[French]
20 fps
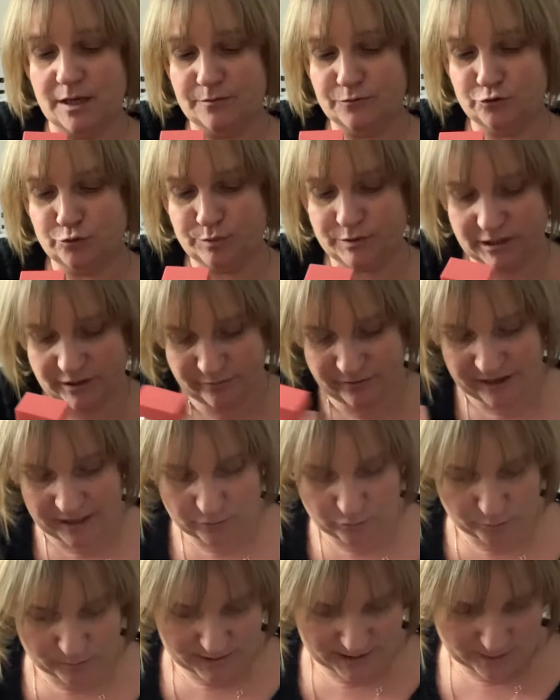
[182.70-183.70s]
un tout petit
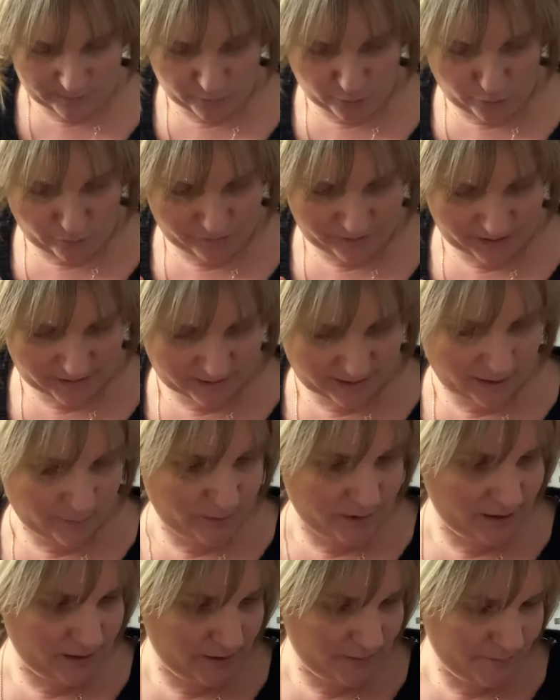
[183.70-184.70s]
flacon, mais ça me convient très
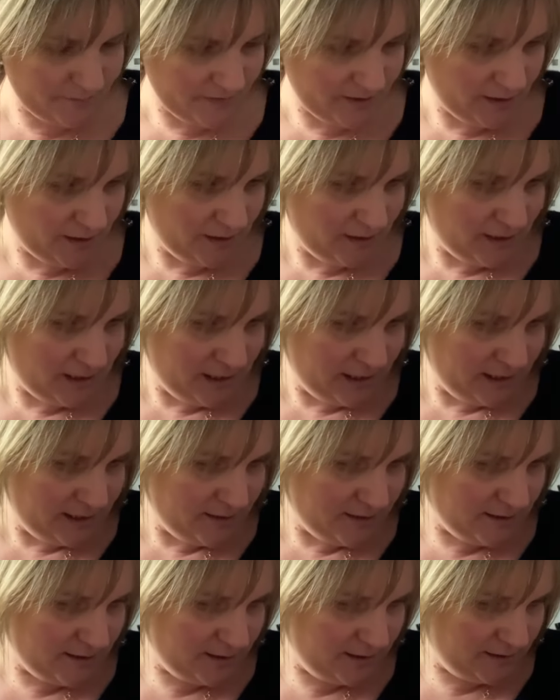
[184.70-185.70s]
bien.
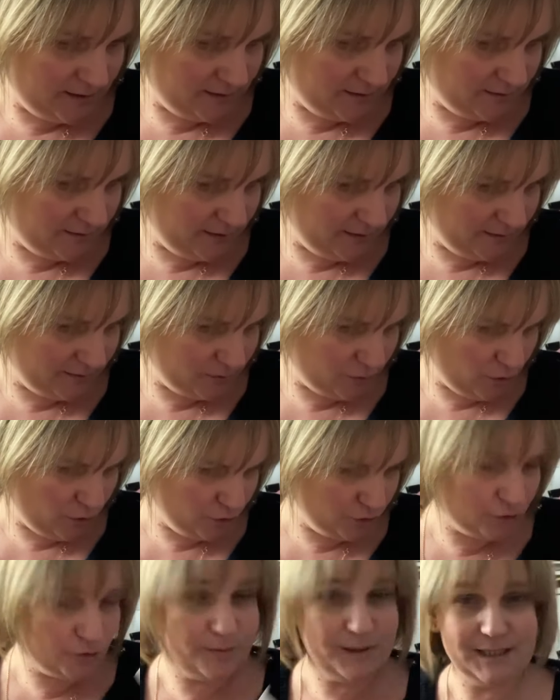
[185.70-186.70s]
C'est un
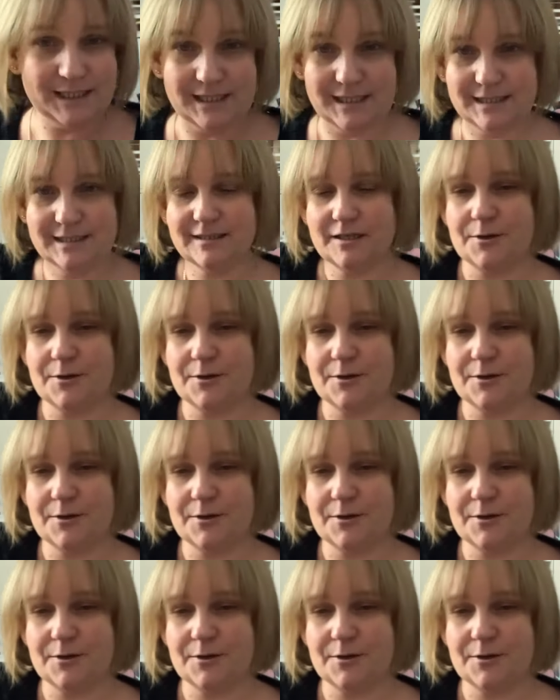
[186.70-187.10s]
30 ml.